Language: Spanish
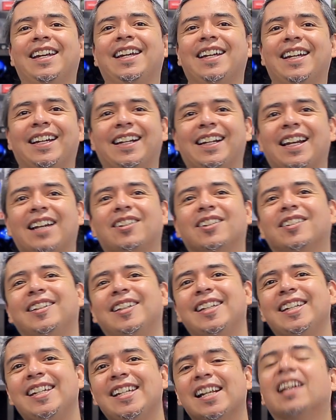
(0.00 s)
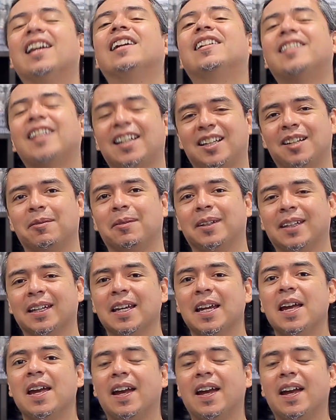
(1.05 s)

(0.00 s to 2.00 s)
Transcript: Suena la ¿eh? cosquillín, exactamente.